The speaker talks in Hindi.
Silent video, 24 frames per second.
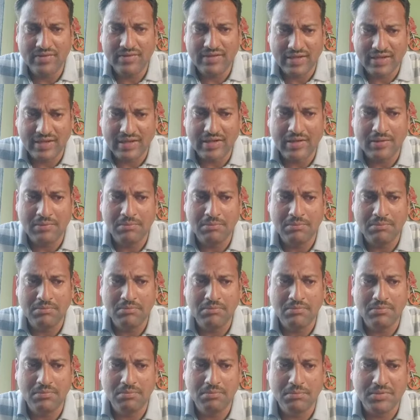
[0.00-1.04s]
यहाँ हम
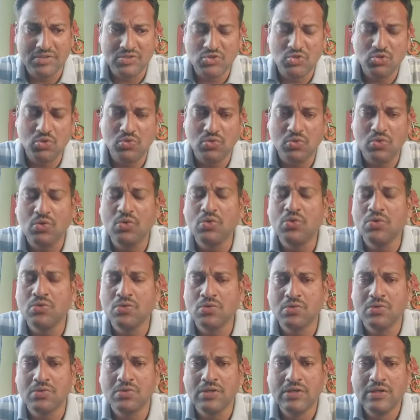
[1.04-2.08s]
बच्चों
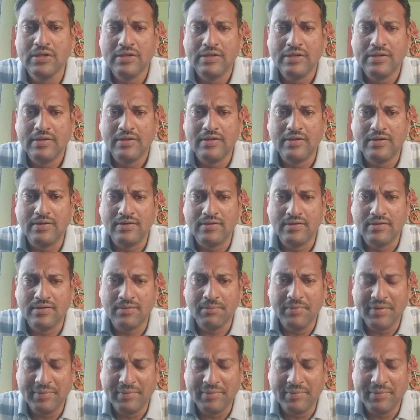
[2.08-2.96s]
को